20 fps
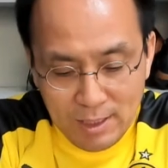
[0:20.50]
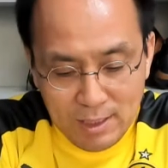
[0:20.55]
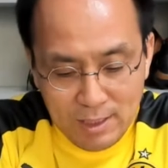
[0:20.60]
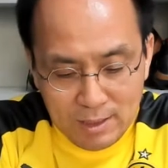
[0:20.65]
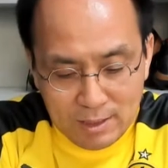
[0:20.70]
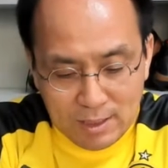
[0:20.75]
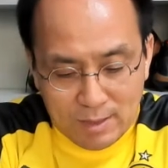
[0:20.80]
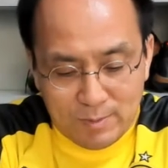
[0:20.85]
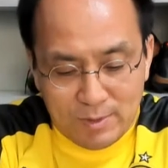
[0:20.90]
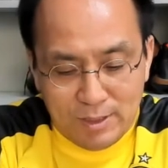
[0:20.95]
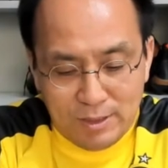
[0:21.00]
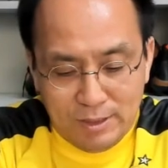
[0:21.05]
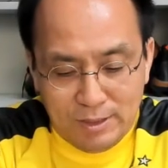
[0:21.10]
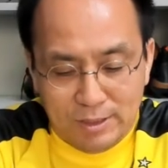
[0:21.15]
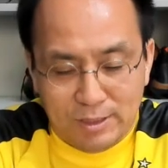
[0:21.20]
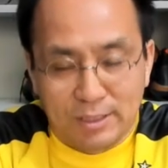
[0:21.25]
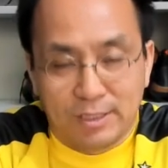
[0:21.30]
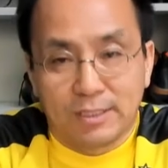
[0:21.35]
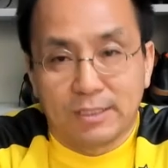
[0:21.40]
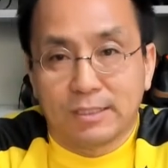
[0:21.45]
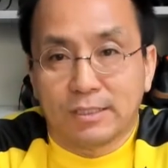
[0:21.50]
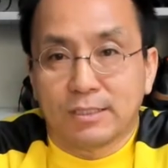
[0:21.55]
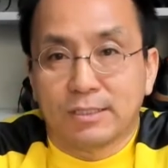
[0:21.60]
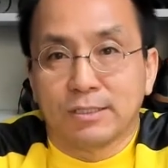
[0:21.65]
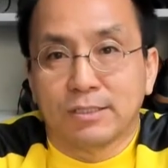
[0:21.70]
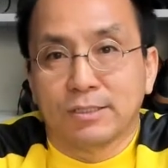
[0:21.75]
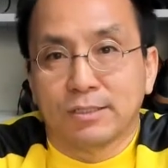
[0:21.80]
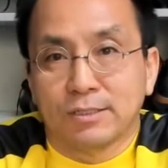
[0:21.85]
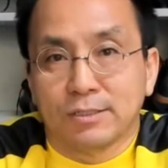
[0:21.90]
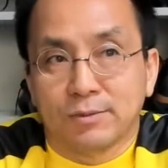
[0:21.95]
다만 이제
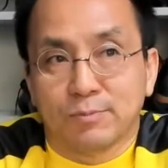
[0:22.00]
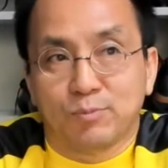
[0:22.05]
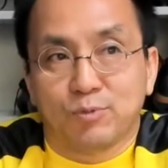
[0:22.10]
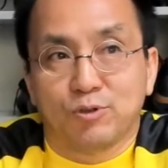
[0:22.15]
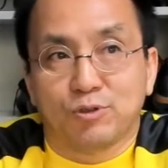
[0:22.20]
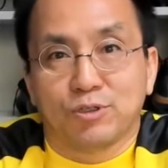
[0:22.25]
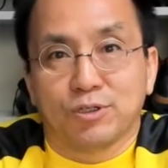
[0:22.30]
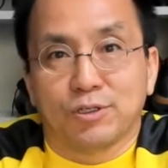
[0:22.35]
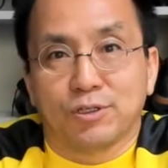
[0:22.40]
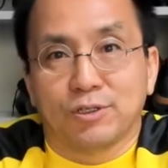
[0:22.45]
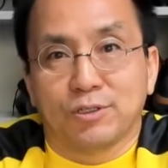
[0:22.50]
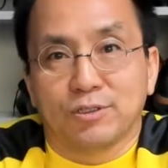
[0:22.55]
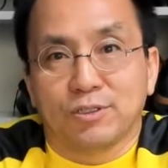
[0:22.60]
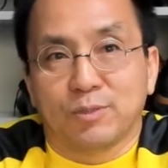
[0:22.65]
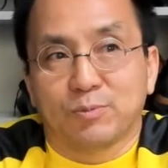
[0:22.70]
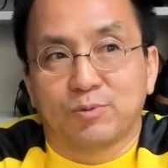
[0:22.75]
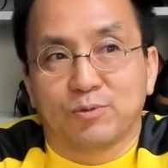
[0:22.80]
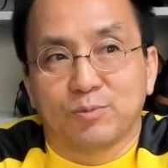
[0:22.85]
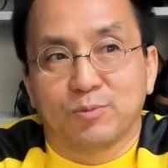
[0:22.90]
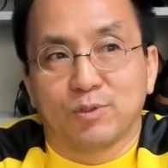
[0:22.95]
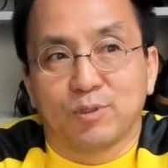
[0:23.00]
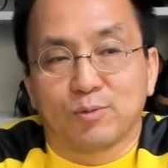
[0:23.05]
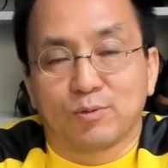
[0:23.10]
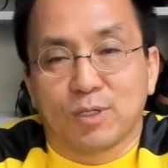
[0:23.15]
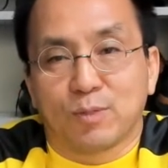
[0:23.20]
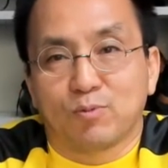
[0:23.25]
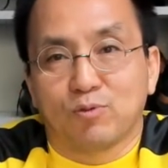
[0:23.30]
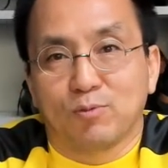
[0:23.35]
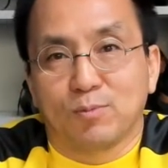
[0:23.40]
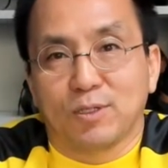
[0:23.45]
그 퓨처 제품들,
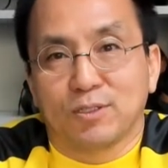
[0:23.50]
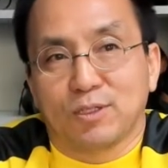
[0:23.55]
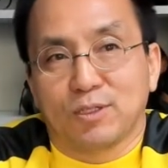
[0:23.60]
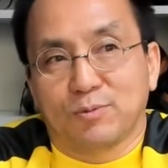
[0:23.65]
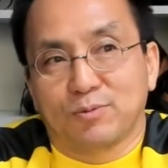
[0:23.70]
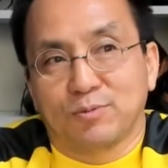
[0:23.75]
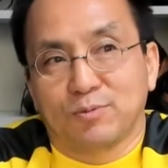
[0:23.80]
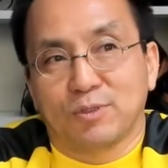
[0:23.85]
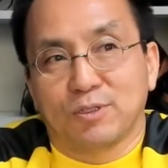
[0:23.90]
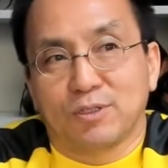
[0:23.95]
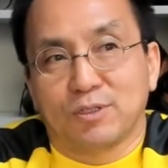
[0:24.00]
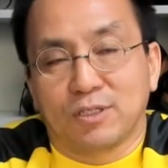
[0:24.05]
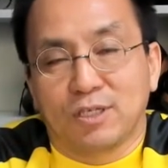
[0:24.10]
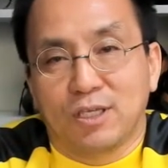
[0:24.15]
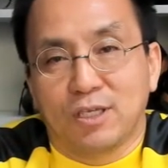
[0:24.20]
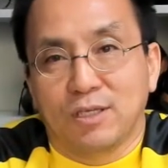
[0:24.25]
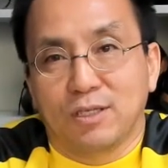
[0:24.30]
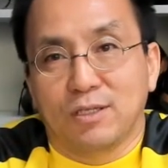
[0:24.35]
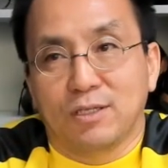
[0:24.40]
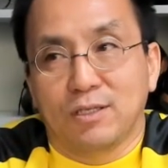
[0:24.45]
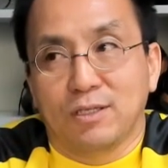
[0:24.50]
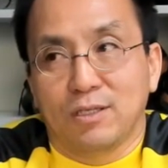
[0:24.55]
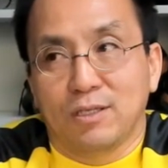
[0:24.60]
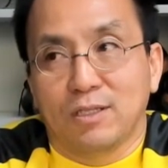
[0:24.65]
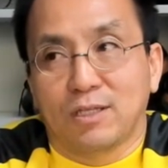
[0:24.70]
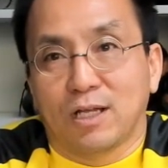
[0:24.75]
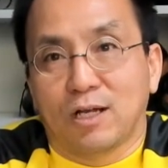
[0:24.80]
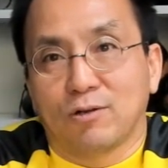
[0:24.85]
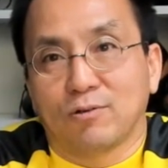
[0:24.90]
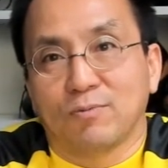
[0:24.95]
그니까 푸마 제품들은 킹이
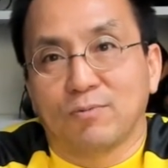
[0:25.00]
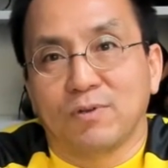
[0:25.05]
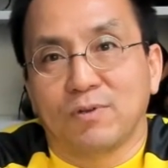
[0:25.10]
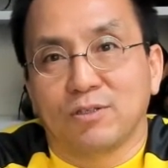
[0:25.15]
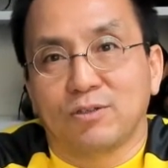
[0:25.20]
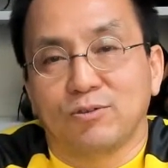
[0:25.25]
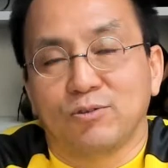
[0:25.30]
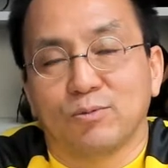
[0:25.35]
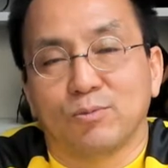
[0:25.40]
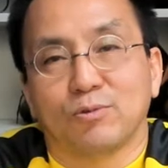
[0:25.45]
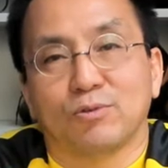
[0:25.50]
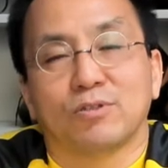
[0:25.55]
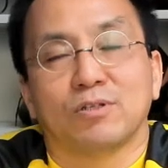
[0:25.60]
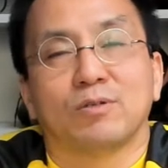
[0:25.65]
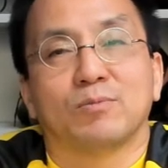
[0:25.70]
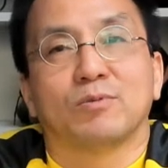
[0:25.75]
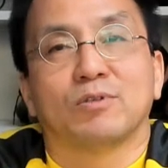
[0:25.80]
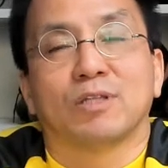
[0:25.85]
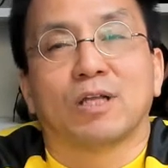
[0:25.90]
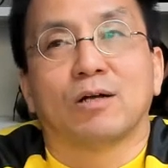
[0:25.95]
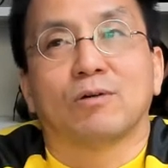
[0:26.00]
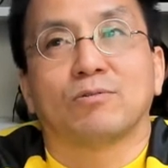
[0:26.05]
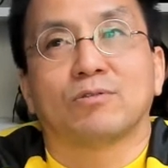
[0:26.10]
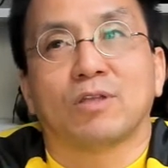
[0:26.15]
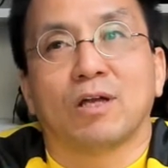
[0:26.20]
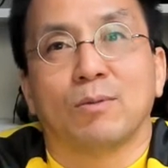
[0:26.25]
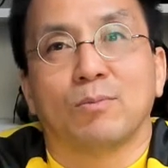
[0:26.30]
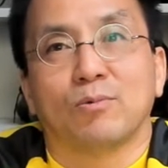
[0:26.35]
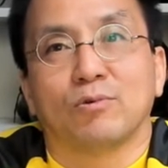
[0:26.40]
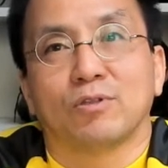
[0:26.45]
나오고 플래티늄 모델 뭐 나오고
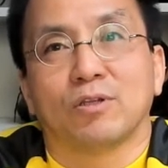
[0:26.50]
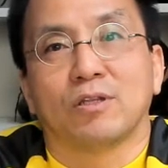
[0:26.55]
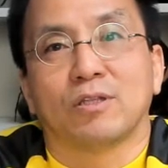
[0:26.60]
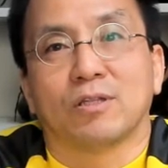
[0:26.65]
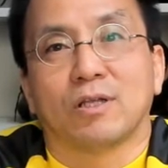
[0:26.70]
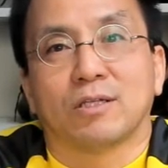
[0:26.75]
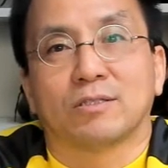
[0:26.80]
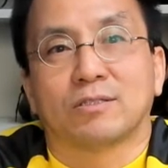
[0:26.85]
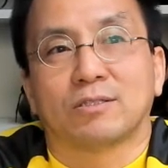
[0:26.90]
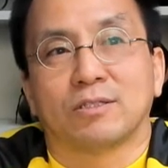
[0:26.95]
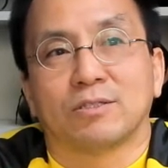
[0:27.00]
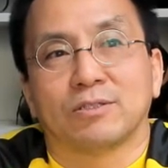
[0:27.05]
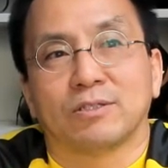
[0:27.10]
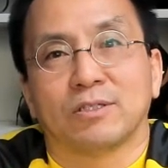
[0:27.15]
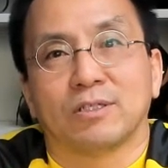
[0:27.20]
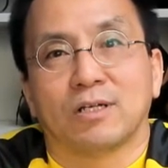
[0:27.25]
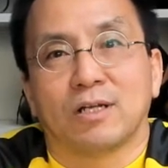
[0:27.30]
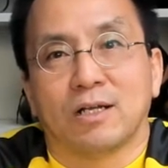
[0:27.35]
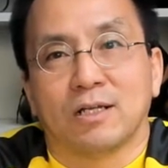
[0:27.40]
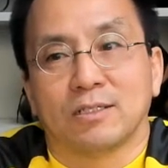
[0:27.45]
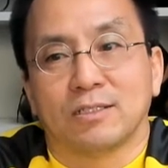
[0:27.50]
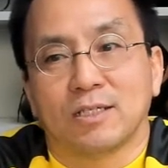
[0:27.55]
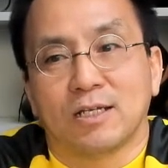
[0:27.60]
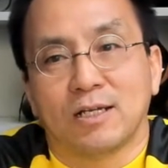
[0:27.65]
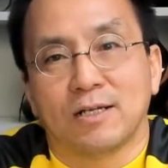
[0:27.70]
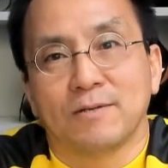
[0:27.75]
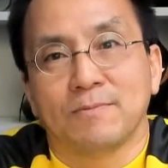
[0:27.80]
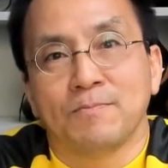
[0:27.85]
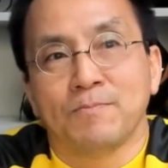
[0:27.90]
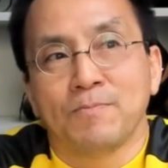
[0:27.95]
탑 모델이 나왔을 때 저희가
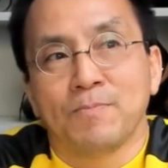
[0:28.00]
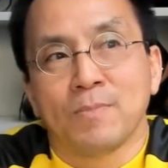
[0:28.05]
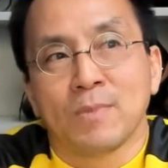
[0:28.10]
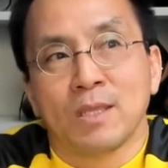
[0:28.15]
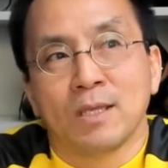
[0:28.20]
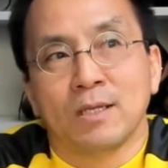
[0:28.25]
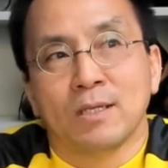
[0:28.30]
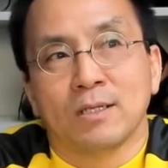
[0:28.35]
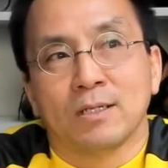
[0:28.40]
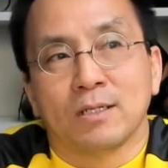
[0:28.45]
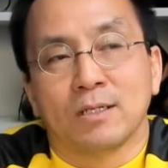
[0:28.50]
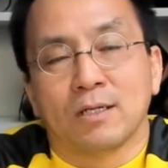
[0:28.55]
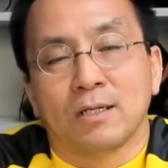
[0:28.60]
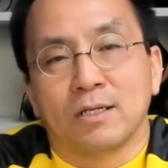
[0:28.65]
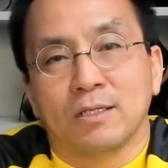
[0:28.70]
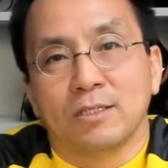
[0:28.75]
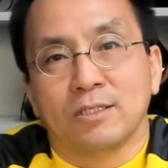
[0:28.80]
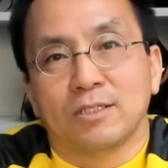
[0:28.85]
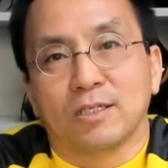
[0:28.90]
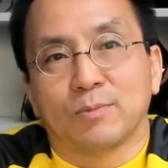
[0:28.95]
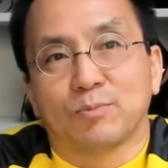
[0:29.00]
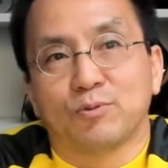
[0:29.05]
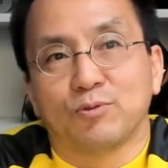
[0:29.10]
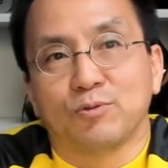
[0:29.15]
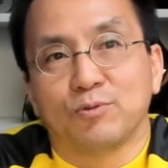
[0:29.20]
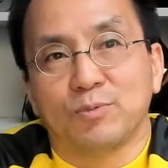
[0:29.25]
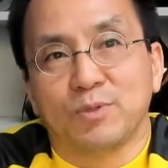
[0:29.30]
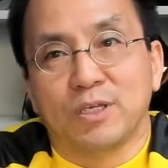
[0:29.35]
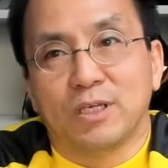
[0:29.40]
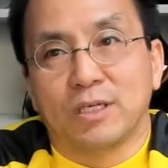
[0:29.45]
항상 아, 이
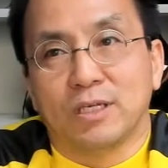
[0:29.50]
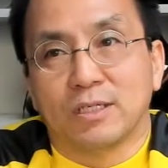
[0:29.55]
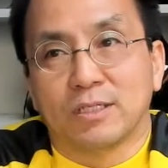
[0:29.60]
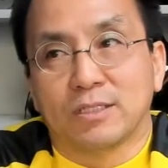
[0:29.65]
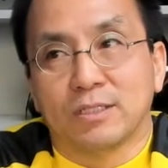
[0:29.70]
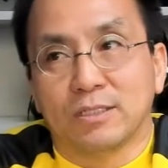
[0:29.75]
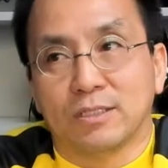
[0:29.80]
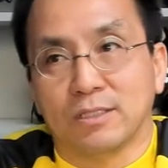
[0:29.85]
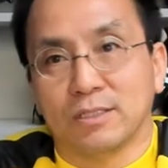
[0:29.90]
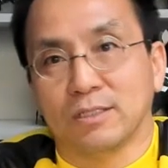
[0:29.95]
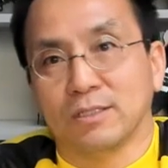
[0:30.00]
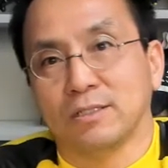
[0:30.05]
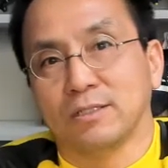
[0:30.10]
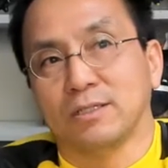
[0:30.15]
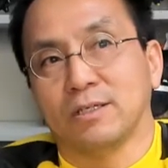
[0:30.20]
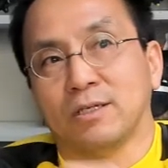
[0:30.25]
제품이 그